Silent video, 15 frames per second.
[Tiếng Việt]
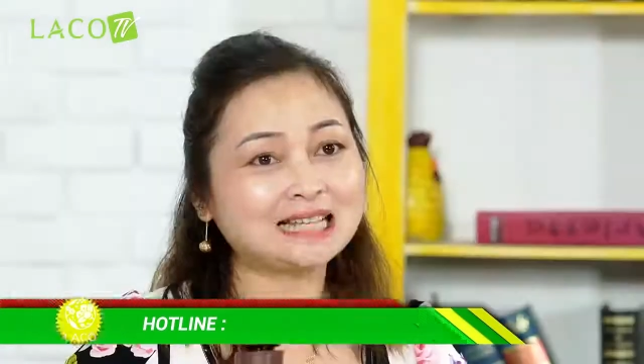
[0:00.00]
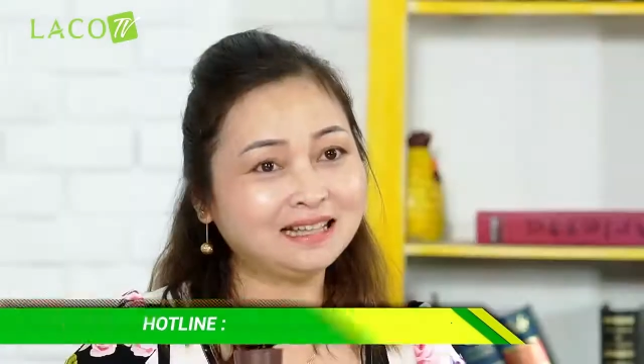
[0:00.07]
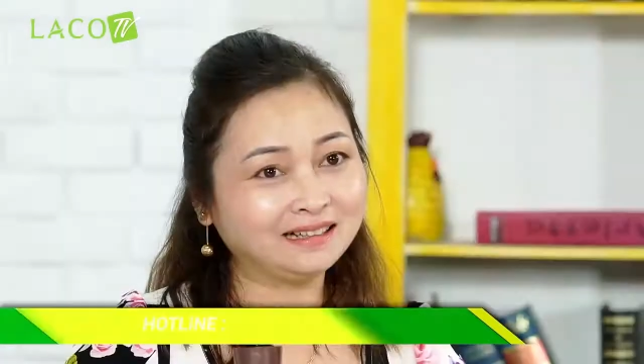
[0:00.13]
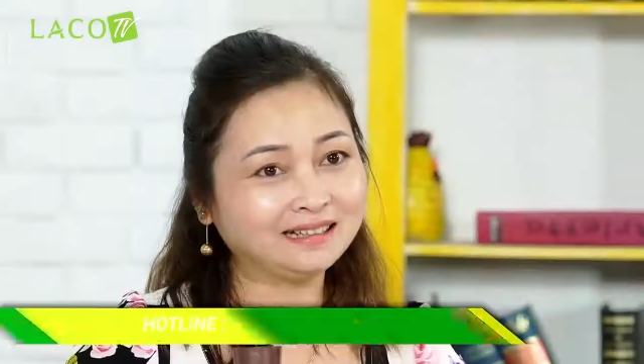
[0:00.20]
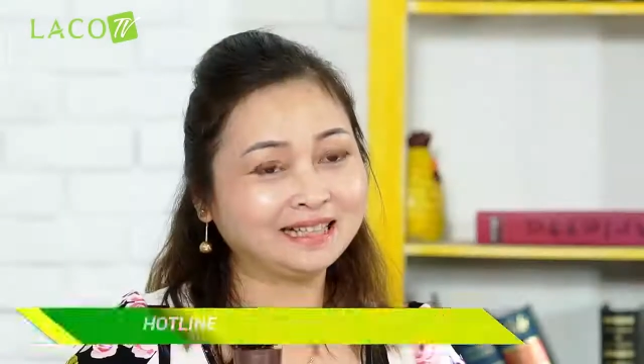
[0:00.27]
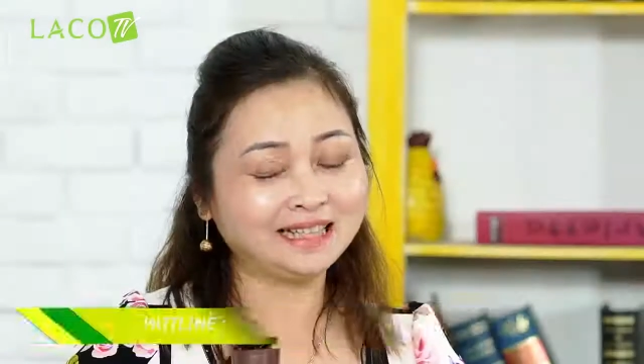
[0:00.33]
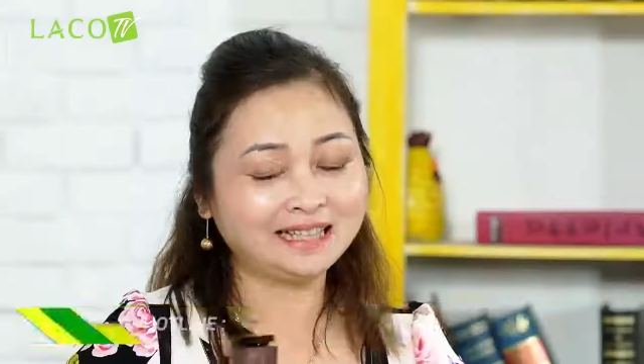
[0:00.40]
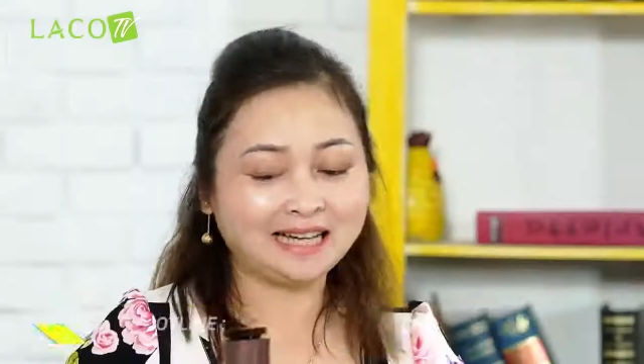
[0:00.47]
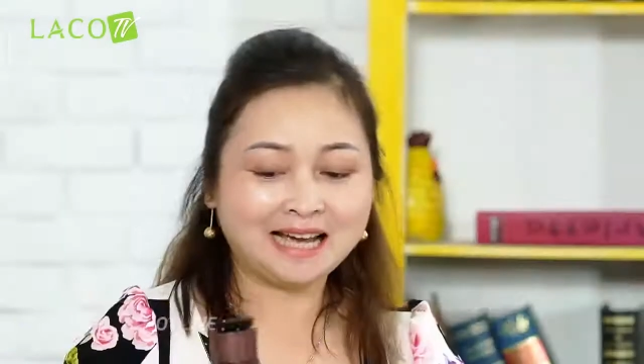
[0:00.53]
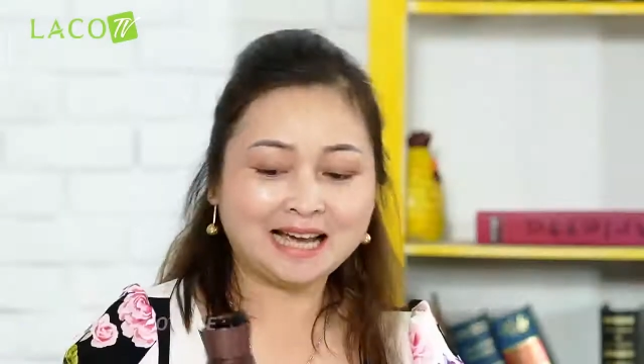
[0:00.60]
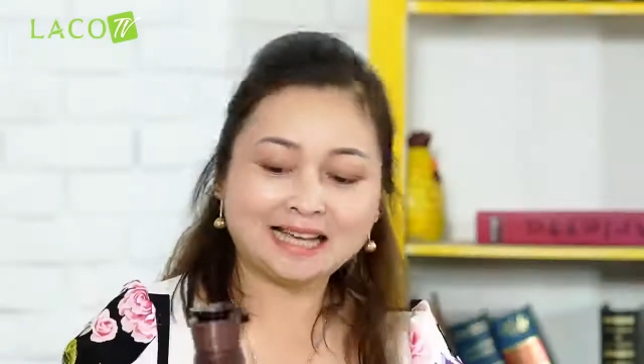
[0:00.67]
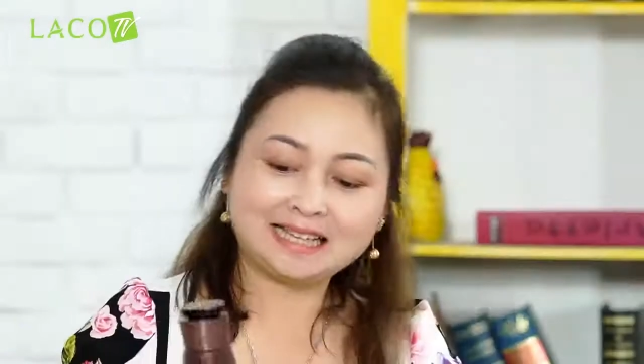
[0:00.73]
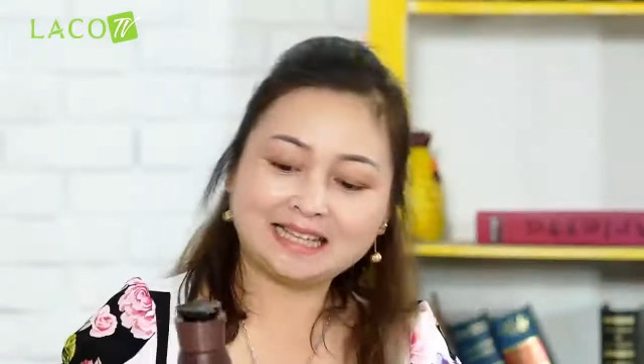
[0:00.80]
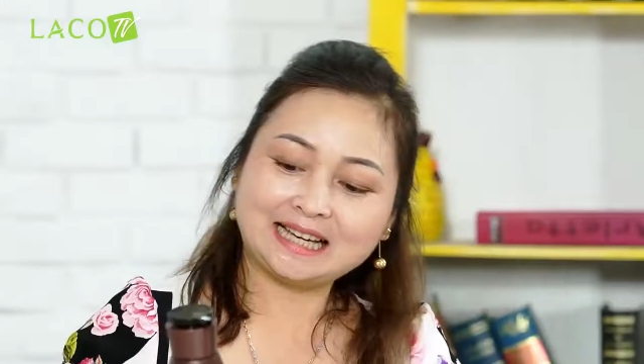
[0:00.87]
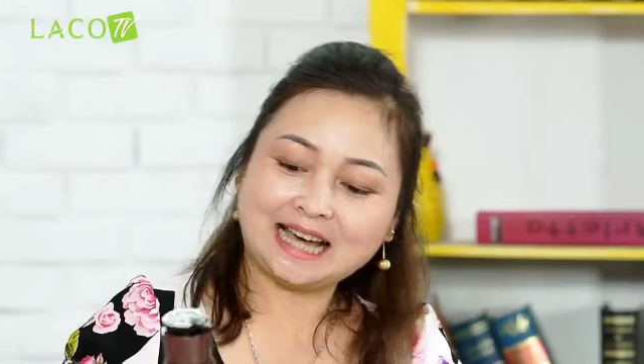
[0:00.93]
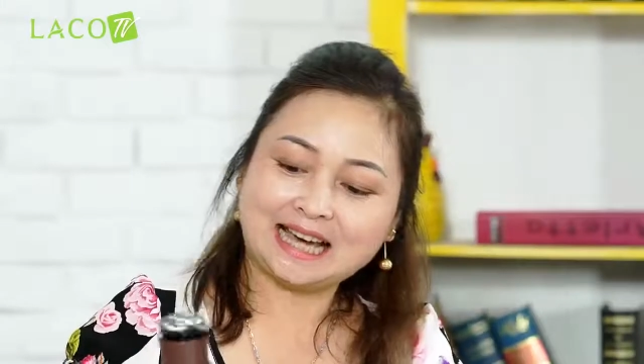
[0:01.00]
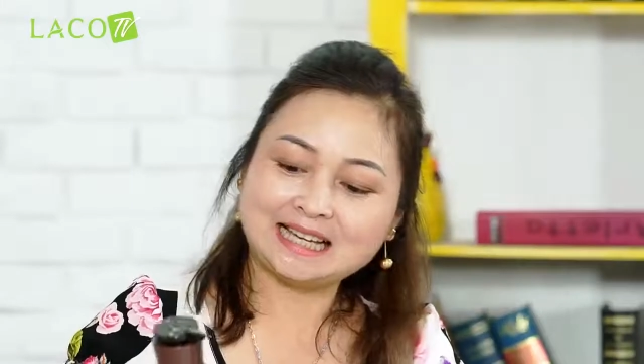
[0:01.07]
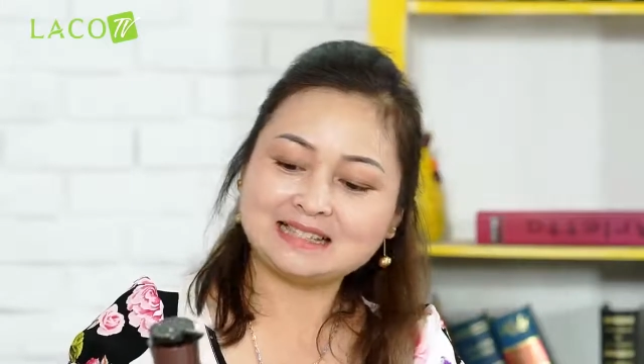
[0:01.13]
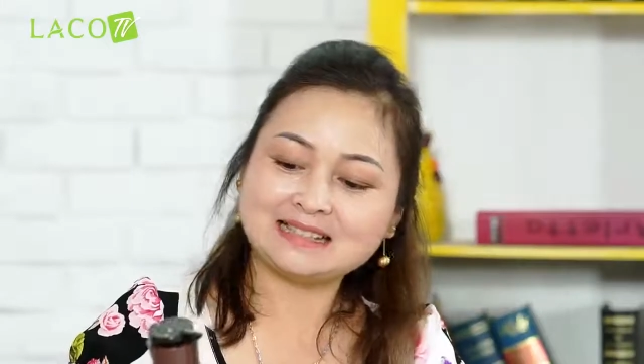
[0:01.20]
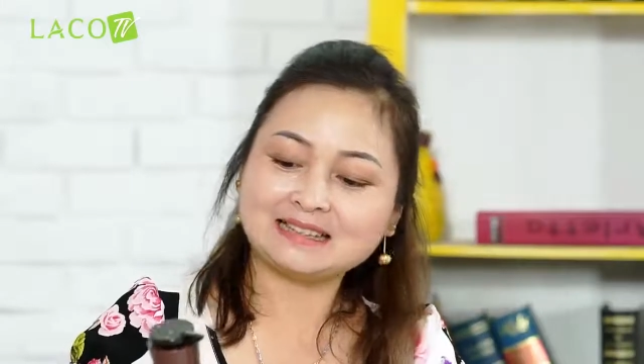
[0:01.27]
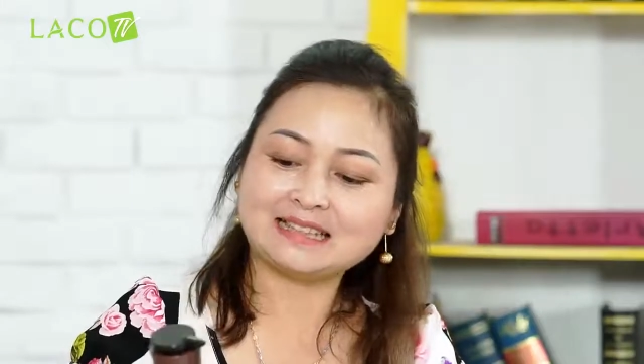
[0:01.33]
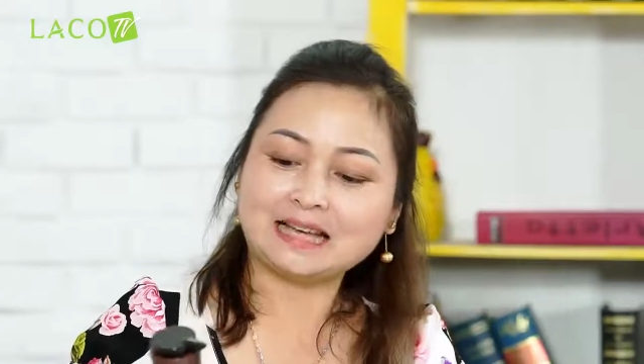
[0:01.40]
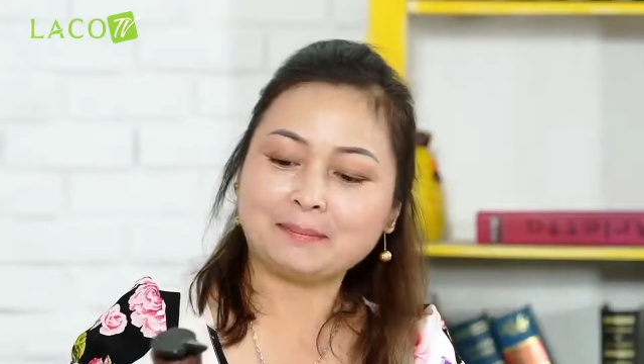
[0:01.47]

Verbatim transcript: da nhờn ý, thì cái sữa